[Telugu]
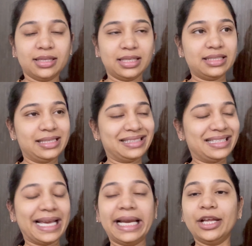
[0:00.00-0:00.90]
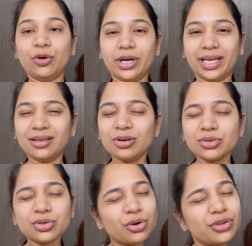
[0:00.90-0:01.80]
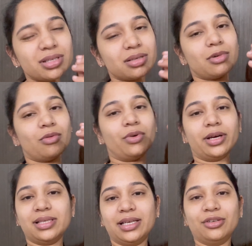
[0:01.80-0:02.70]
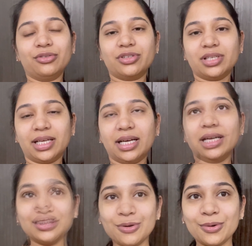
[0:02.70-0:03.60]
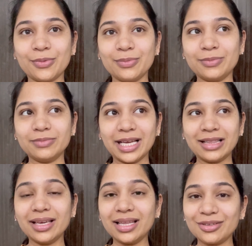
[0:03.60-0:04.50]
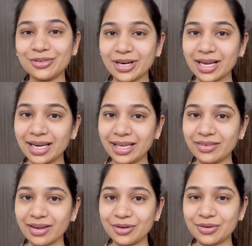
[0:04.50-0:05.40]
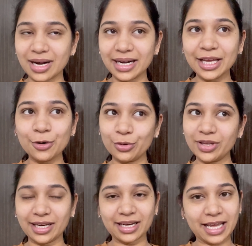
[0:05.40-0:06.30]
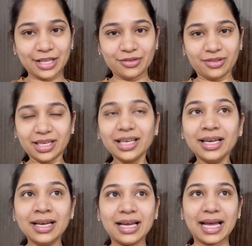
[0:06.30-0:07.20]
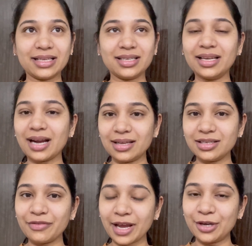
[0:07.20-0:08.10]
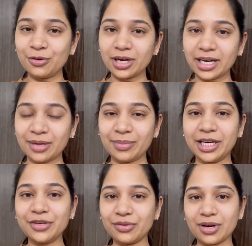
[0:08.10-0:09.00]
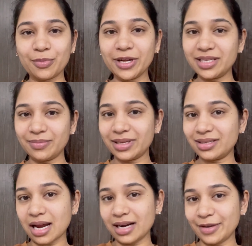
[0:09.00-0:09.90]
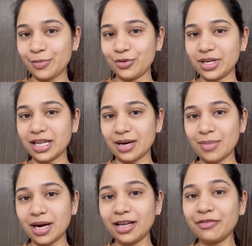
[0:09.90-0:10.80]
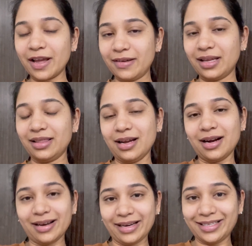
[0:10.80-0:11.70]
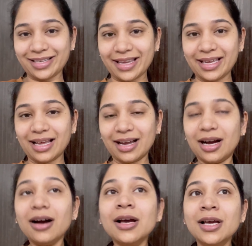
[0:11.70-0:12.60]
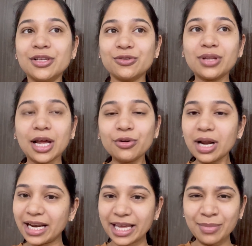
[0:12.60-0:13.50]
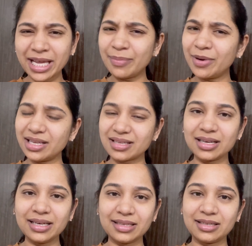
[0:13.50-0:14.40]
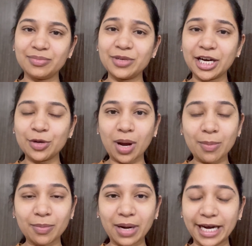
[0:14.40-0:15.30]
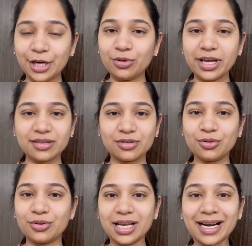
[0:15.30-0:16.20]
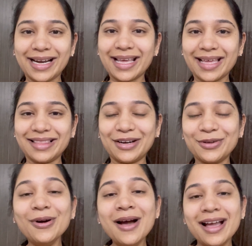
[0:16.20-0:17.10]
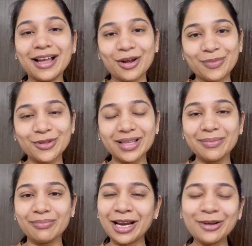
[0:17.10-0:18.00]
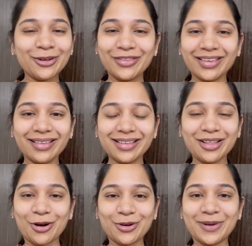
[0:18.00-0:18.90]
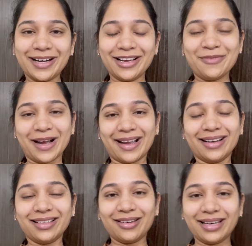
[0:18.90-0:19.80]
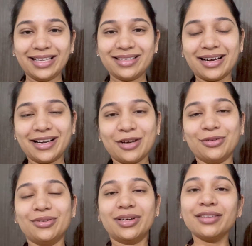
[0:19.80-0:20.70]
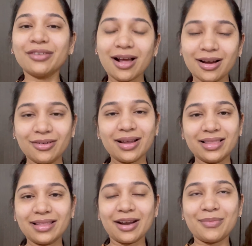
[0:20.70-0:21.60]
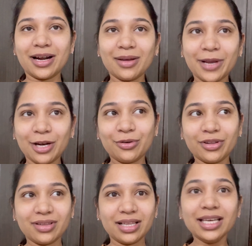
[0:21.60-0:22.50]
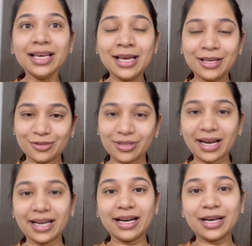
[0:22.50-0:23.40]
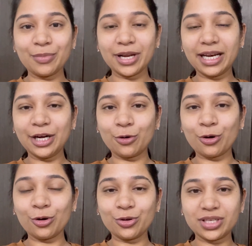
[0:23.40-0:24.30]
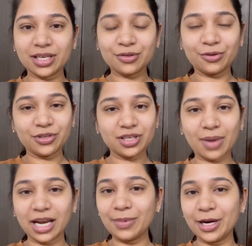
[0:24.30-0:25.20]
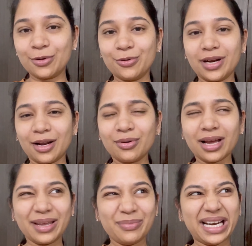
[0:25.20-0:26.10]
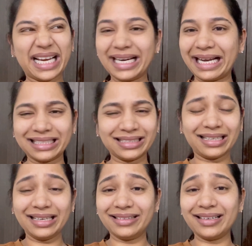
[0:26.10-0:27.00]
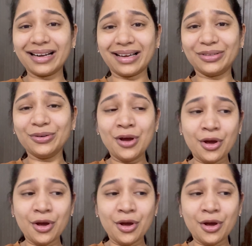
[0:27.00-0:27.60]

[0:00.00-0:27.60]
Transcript: దట్స్ ఈస్ డైలీ రొటీన్ సో కొంచెం వాయిస్ ఇగ్నోర్ చేయండి సో ఎందుకు ఇంత త్వరగా లేచాను అంటే రోజు ఇట్లనే అవుతుంది యాక్చువల్లీ రాజా ఫైవ్కి ఒక టెన్ మినిట్స్ ఉన్నప్పుడే జిమ్కి స్టార్ట్ అయిపోతాడు అనమాట ఫైవ్కి అంతా అక్కడ రీచ్ అయ్యేలాగా సో తను ఏం లేపడు అస్సలు డిస్టర్బ్ చేయడు పాపం లైట్ కూడా వేసుకోకుండా రెడీ అవుతాడు కాకపోతే మెలకు వచ్చేస్తుంది ఆటోమేటిక్గా పక్కన తను లేచి రెడీ అవుతుండే సో నాకు కూడా అంతే అనమాట మెలకు వస్తుంది సో తను వెళ్ళేటప్పుడు వెళ్ళి డోర్ క్లోజ్ చేసుకుని వచ్చి మళ్ళీ పడుకుంటాను కానీ ఇమీడియట్గా అస్సలు నిద్ర రాదు